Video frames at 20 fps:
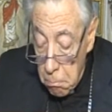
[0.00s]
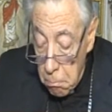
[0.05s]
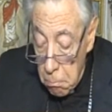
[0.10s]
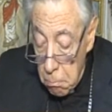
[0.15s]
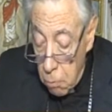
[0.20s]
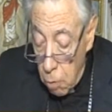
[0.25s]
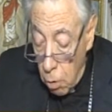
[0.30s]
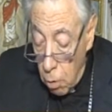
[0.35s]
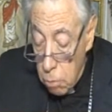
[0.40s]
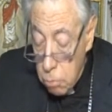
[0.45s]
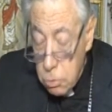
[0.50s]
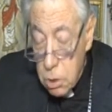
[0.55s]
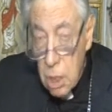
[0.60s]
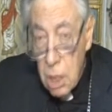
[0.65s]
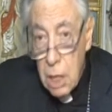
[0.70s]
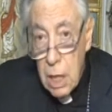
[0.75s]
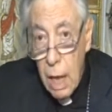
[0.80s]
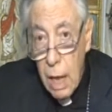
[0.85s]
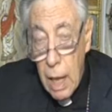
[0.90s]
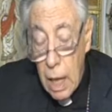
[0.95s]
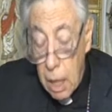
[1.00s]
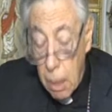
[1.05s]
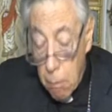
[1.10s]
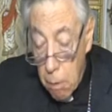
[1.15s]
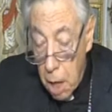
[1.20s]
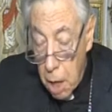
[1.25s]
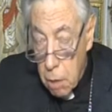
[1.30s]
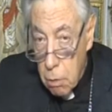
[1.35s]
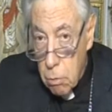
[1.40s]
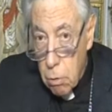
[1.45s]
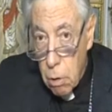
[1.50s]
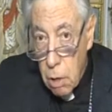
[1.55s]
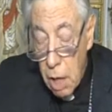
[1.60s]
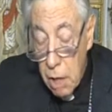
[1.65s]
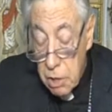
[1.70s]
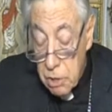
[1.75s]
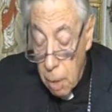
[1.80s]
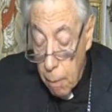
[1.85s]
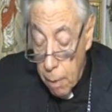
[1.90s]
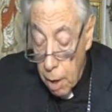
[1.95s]
no tiene nada que ver con la
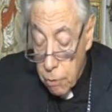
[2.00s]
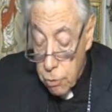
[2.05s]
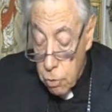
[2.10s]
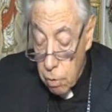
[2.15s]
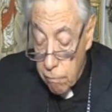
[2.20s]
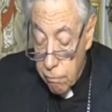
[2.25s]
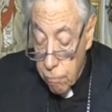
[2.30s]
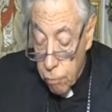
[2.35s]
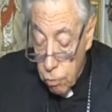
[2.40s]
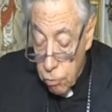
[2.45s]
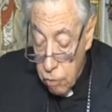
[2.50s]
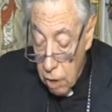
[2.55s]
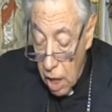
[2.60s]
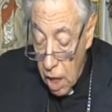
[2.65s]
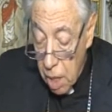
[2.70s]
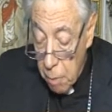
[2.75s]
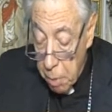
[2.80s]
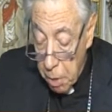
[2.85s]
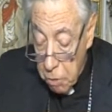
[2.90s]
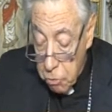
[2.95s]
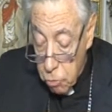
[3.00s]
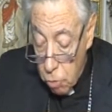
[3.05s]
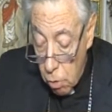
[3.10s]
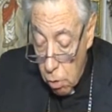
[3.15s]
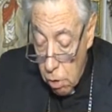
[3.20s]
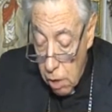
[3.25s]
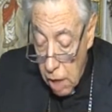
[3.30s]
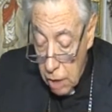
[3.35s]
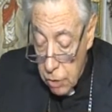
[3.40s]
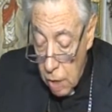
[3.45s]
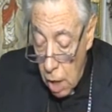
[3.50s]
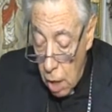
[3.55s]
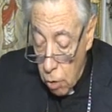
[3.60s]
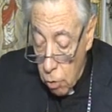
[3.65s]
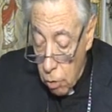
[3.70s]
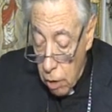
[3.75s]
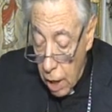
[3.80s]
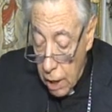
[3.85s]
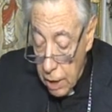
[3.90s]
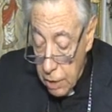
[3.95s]
desaparición forzada de personas,
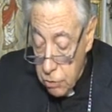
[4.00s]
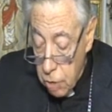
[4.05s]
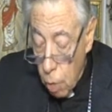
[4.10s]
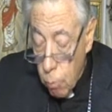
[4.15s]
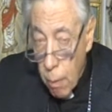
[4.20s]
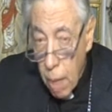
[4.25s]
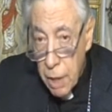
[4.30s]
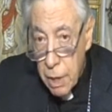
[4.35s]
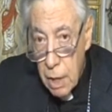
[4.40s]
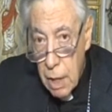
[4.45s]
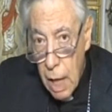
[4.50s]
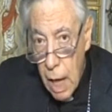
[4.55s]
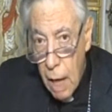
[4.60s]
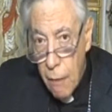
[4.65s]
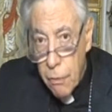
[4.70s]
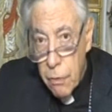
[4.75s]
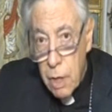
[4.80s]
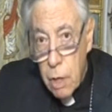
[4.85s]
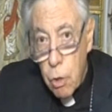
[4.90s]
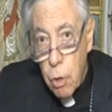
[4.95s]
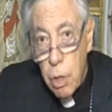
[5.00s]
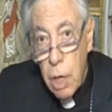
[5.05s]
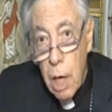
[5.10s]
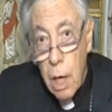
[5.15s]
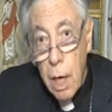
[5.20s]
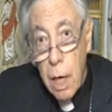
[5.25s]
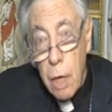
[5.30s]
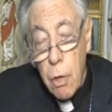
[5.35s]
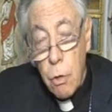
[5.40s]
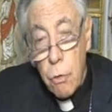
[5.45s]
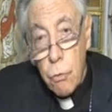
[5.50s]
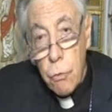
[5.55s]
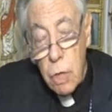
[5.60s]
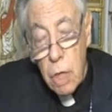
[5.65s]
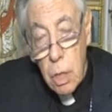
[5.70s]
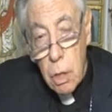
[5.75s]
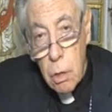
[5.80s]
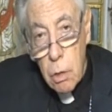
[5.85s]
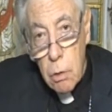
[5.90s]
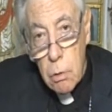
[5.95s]
con la lesa humanidad ni con el
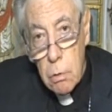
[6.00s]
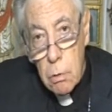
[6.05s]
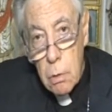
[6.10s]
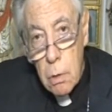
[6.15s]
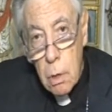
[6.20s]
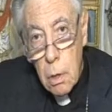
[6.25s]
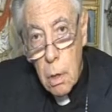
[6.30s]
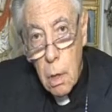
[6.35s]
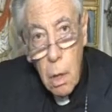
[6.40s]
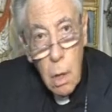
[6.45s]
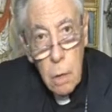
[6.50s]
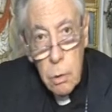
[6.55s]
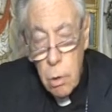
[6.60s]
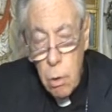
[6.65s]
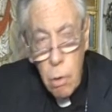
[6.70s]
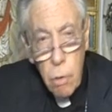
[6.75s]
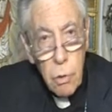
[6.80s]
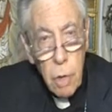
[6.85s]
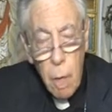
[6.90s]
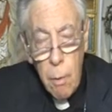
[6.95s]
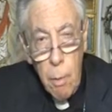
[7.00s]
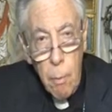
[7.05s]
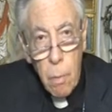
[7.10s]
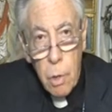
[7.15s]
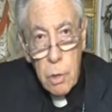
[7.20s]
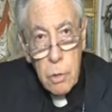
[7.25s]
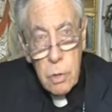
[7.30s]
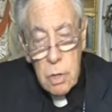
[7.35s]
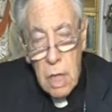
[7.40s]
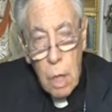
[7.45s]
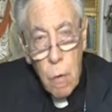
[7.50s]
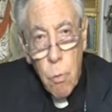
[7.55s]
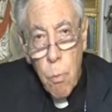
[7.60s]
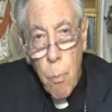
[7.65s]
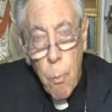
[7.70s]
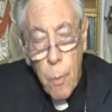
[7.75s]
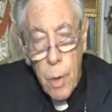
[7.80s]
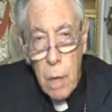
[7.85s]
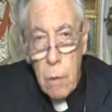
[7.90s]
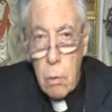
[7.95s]
genocidio todos sabemos que se está
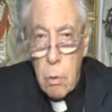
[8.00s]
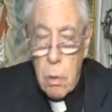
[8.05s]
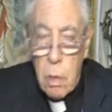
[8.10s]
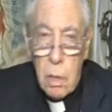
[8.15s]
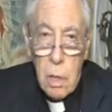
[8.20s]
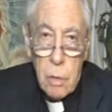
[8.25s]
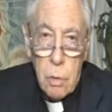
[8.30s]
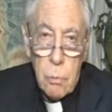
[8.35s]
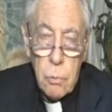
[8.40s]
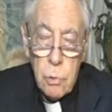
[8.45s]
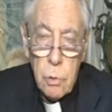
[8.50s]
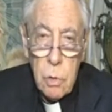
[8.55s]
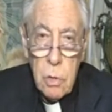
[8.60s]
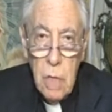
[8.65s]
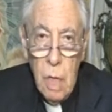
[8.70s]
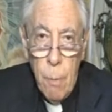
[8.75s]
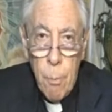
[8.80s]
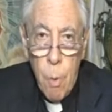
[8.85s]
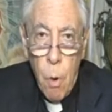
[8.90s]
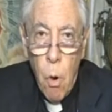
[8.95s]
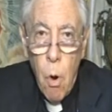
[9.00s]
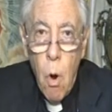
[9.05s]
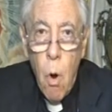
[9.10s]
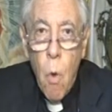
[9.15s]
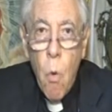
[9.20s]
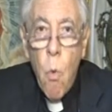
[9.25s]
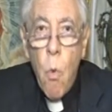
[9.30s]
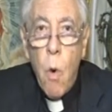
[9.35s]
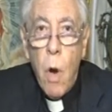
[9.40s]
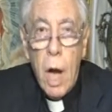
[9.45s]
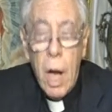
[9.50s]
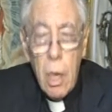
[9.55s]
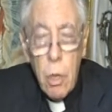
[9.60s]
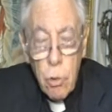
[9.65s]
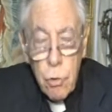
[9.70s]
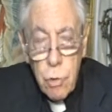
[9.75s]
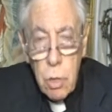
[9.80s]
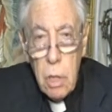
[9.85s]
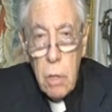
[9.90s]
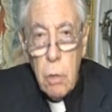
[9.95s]
cumpliendo desde hace mucho tiempo, un
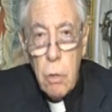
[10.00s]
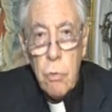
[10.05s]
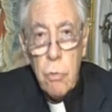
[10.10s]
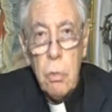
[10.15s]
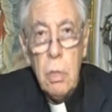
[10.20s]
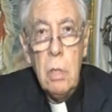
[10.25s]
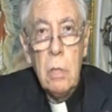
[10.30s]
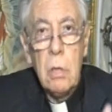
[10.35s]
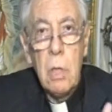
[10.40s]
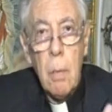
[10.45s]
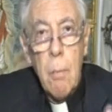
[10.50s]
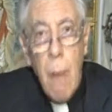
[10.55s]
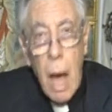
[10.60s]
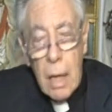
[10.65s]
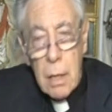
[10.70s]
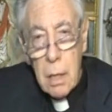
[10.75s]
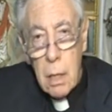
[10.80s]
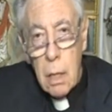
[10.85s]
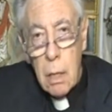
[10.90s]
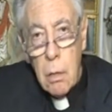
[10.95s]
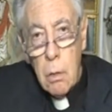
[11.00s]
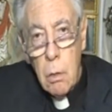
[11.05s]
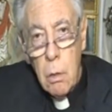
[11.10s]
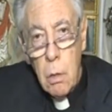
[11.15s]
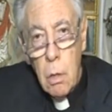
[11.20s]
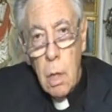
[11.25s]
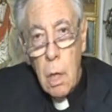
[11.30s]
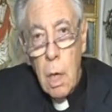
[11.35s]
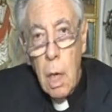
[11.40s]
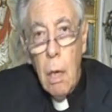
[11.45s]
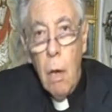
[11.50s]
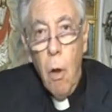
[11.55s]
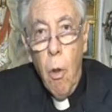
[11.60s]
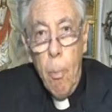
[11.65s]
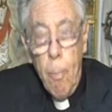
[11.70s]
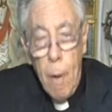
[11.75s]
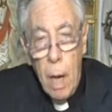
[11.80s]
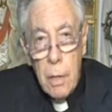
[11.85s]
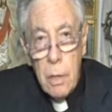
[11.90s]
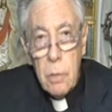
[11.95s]
genocidio sistemático en los
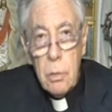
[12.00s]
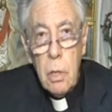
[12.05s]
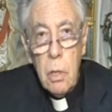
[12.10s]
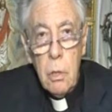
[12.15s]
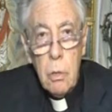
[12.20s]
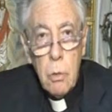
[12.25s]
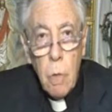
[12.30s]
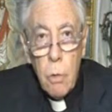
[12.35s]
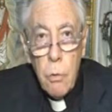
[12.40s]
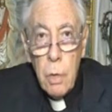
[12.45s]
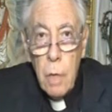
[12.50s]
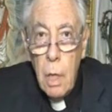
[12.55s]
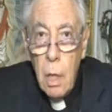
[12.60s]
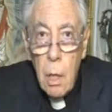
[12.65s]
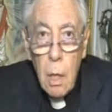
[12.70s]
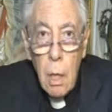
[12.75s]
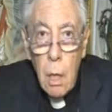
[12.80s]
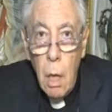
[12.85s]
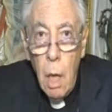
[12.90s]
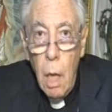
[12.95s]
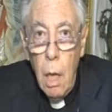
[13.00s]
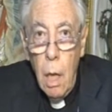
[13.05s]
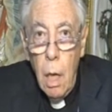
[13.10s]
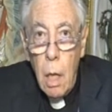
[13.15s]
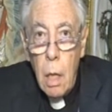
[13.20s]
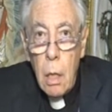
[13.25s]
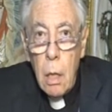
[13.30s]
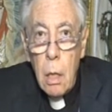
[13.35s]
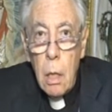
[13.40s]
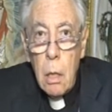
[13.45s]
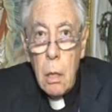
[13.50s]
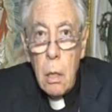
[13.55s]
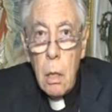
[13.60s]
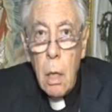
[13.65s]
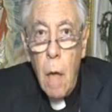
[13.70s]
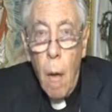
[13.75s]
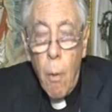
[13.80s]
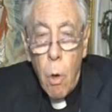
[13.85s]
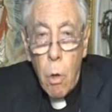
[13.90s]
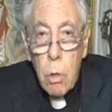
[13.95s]
países donde el
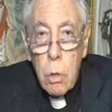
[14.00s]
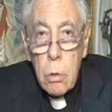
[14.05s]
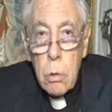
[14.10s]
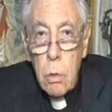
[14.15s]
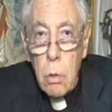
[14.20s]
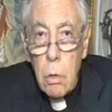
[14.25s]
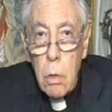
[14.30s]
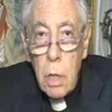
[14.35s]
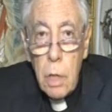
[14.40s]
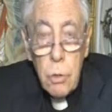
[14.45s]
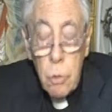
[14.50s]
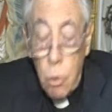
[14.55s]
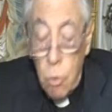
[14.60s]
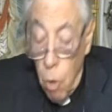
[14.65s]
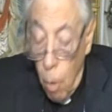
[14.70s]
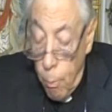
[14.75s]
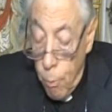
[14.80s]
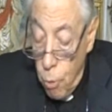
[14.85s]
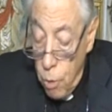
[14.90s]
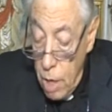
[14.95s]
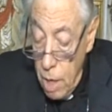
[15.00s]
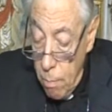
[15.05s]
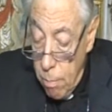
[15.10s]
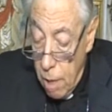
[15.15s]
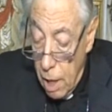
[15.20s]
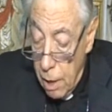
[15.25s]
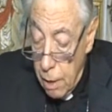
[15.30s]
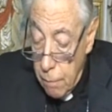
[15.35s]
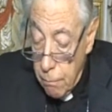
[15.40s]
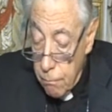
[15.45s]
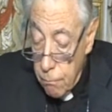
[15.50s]
aborto es no punible.